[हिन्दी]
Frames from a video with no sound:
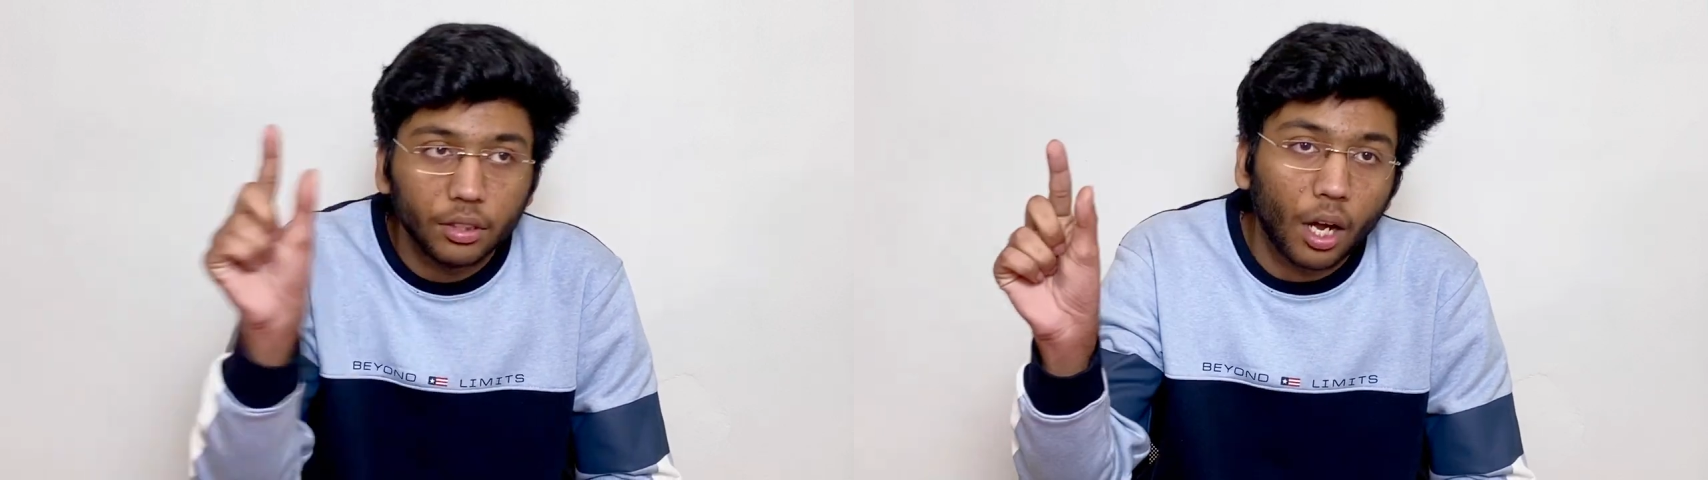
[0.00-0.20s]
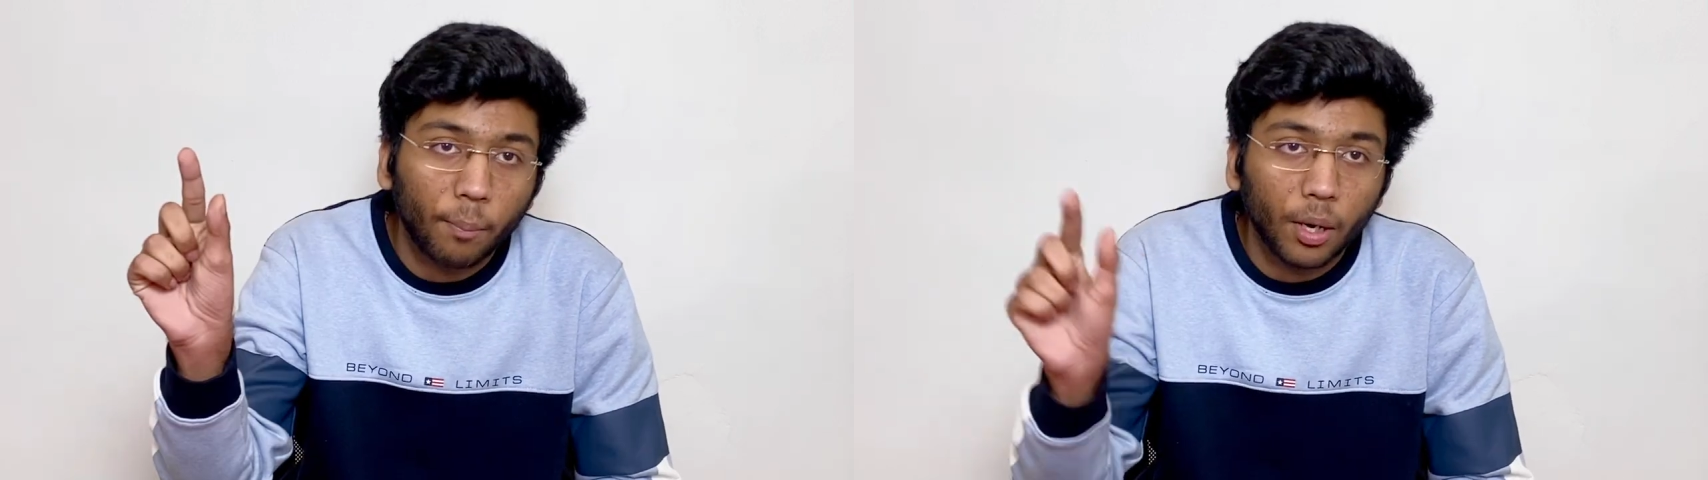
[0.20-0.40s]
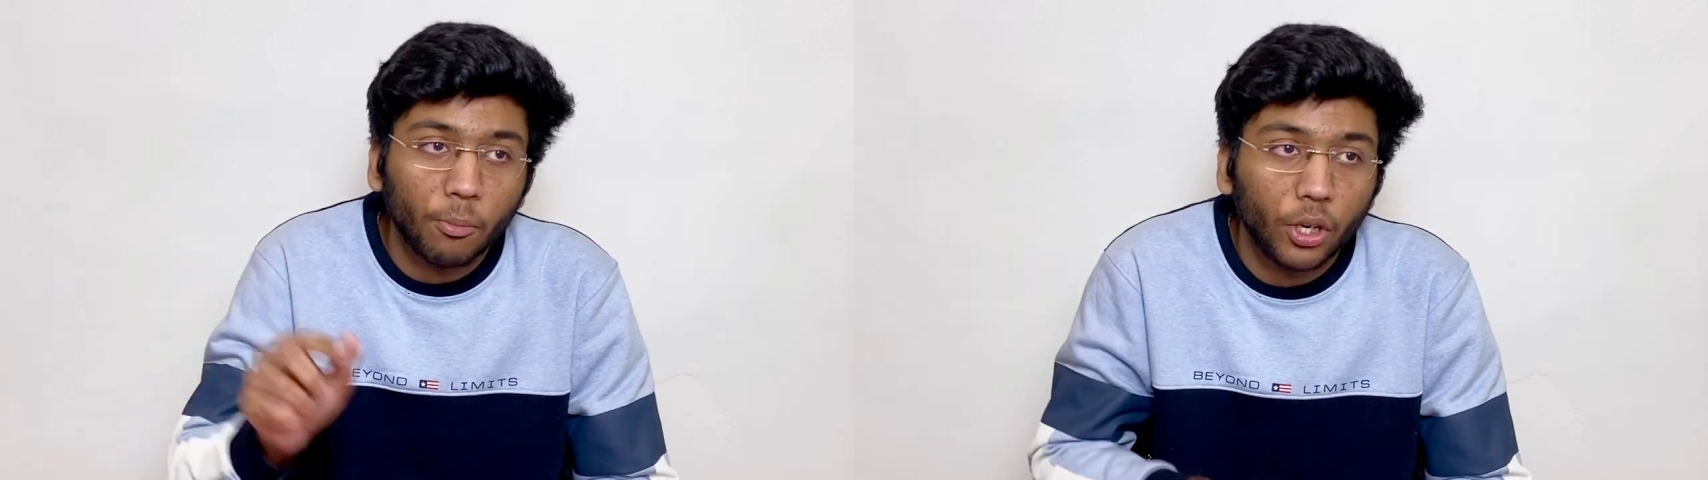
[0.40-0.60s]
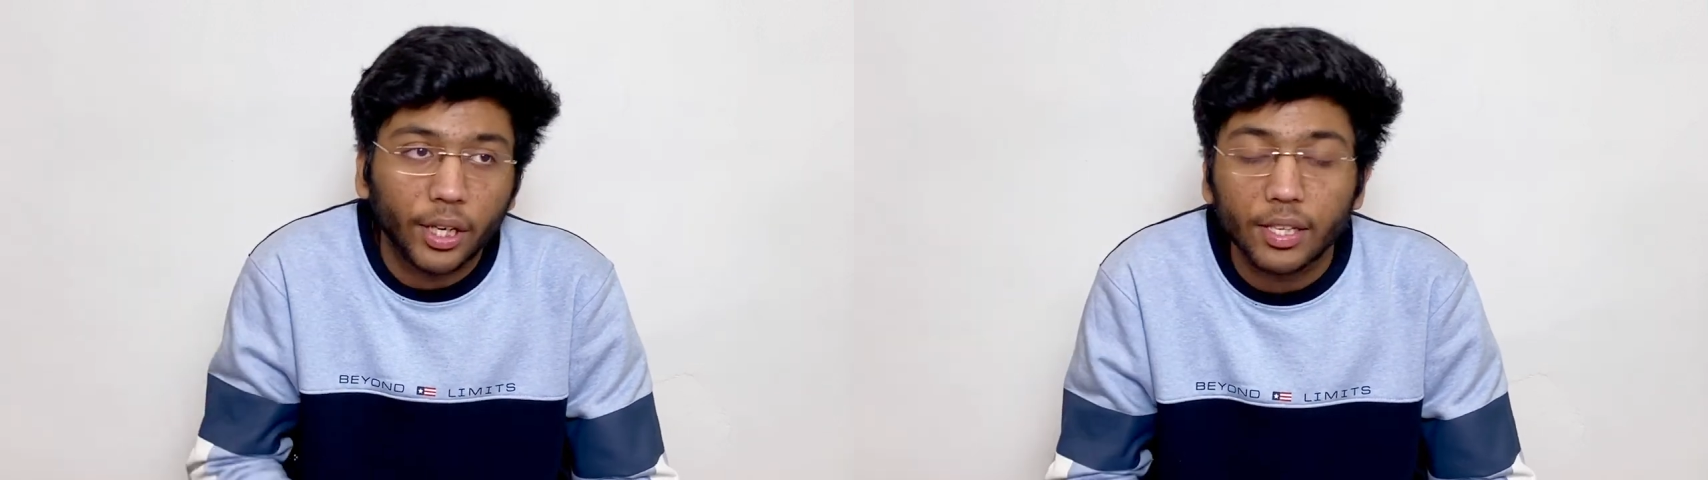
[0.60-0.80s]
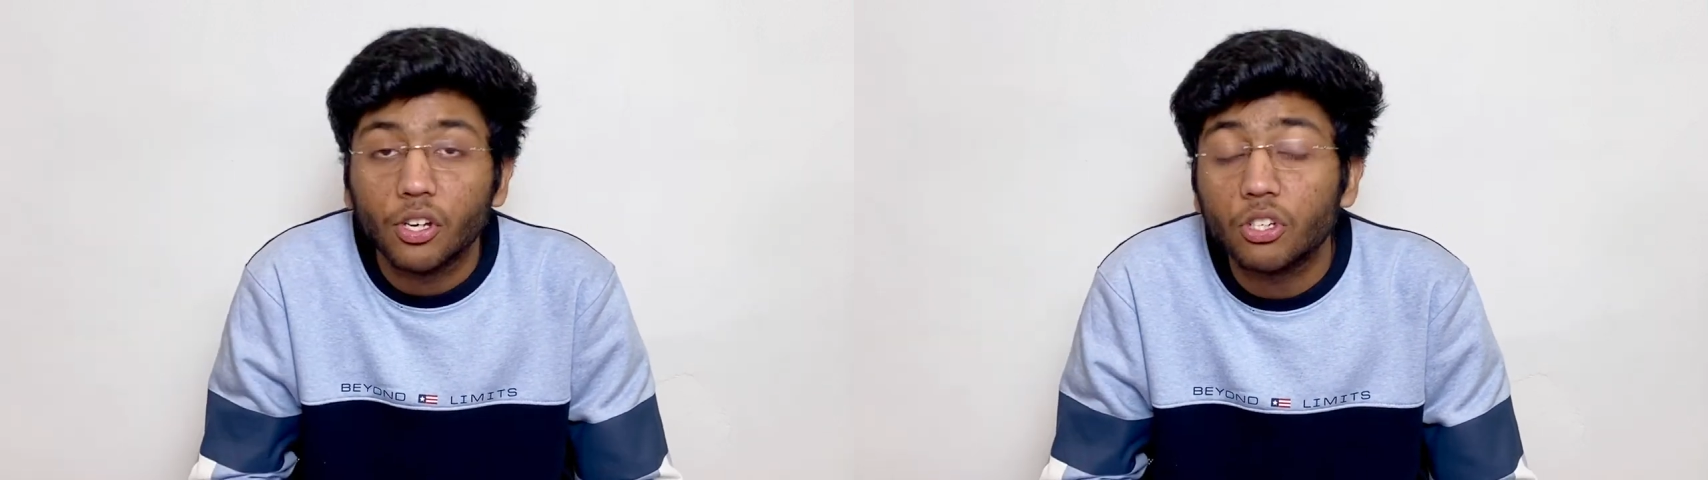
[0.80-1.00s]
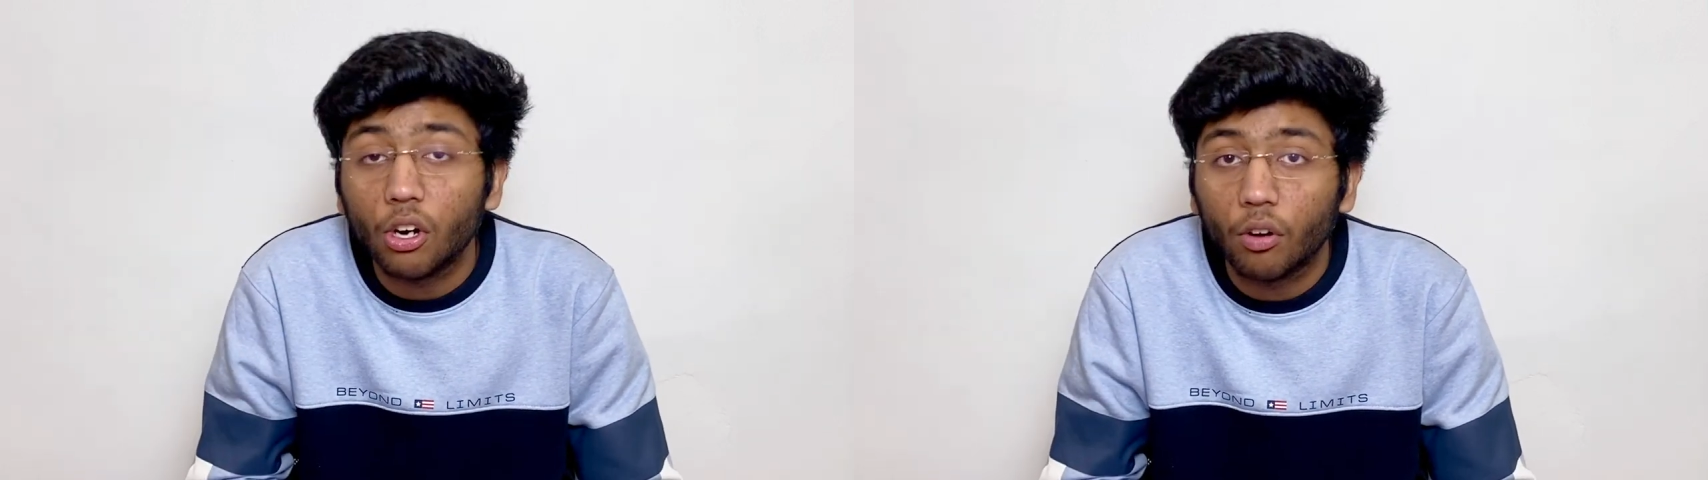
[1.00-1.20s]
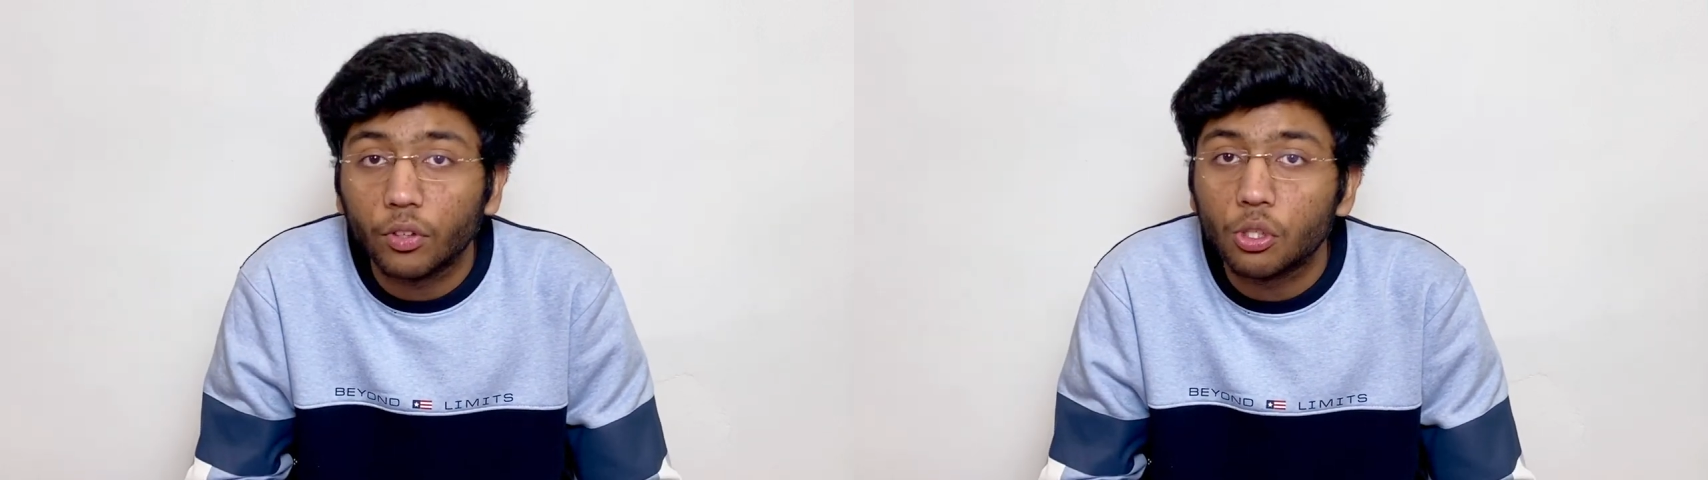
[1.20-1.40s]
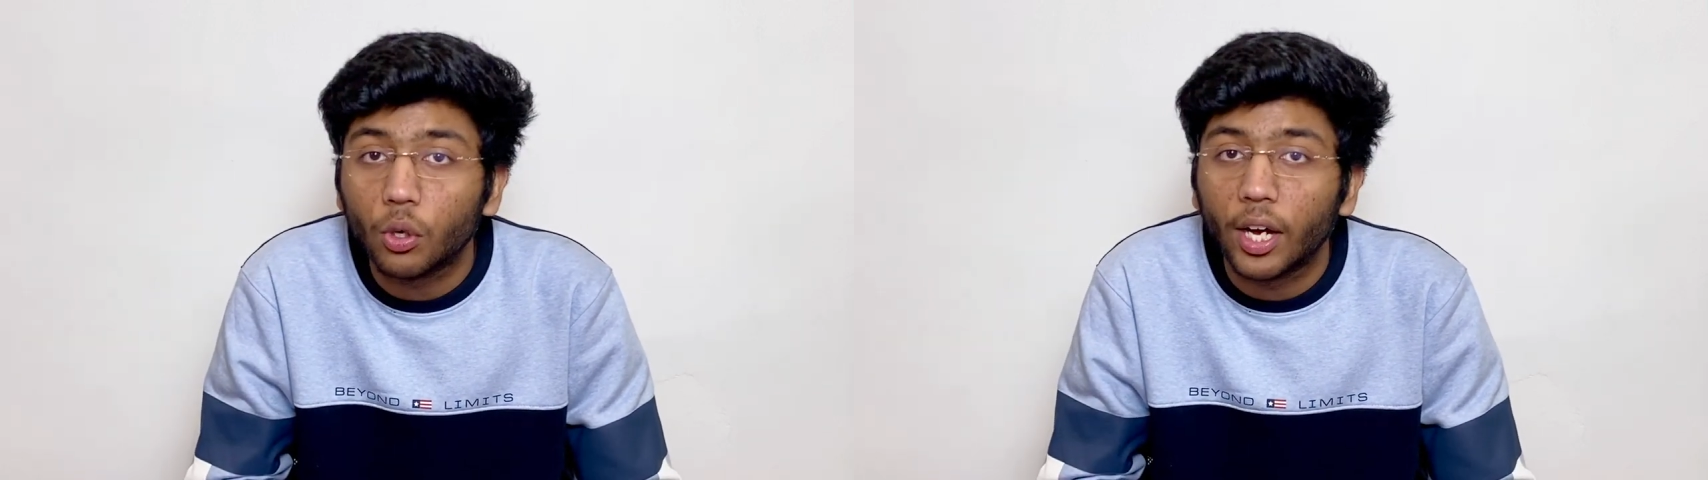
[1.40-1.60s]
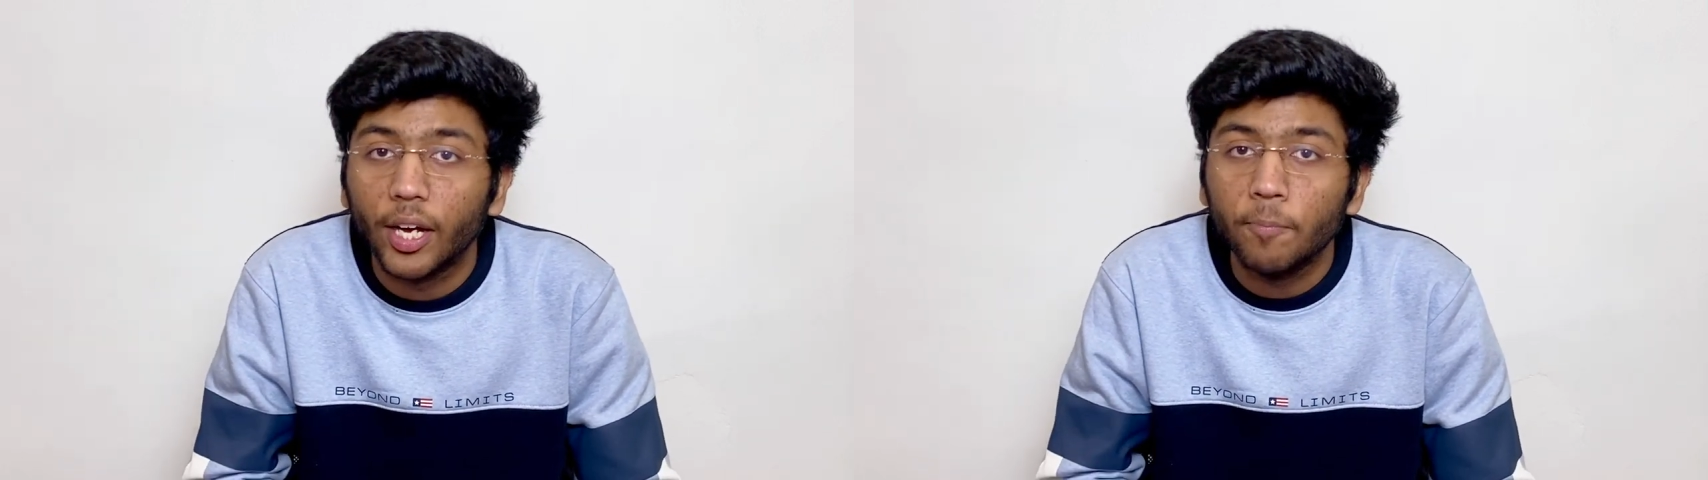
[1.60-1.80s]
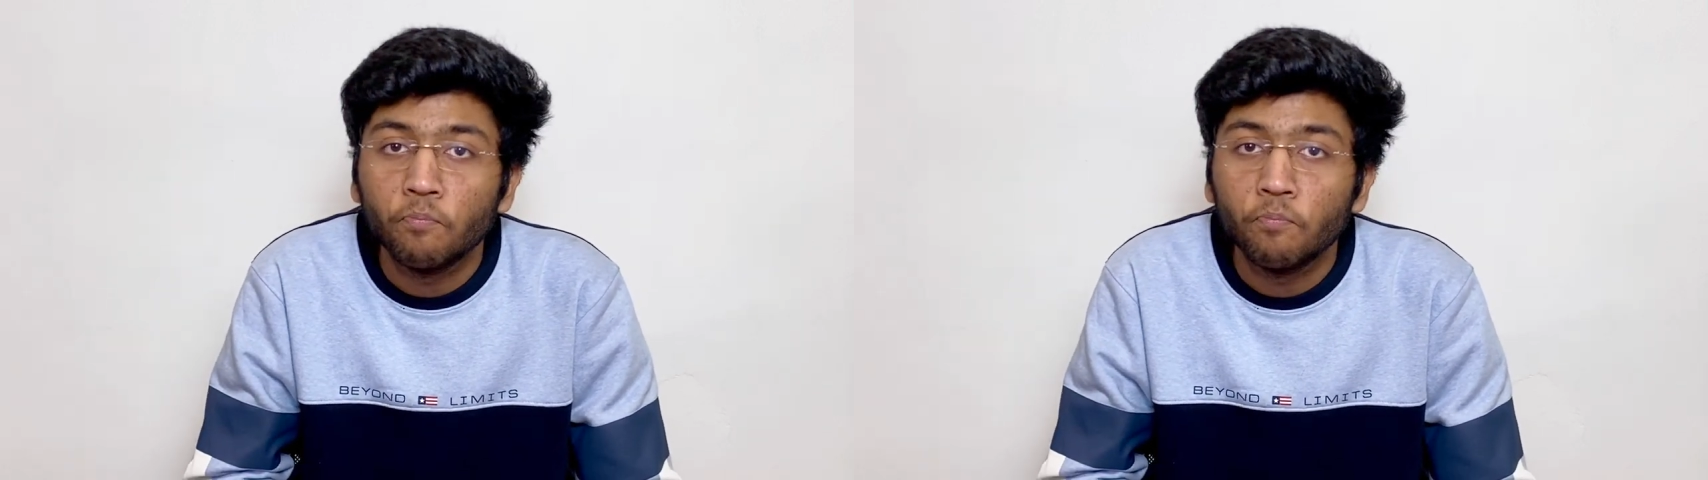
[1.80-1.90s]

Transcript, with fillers: आपका मोनिटाइजेशन ऑफ हो चुका है